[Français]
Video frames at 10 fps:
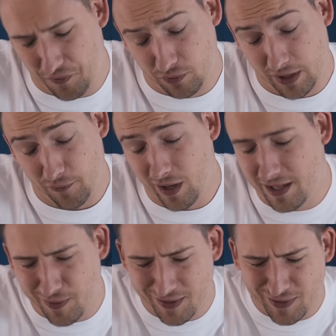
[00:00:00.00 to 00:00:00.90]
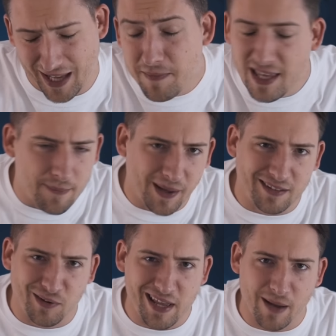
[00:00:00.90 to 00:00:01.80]
Vous avouerez que ce, timing est
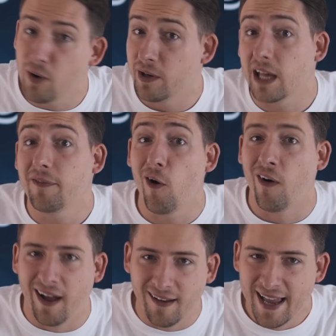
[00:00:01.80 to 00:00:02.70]
particulièrement énervant, hein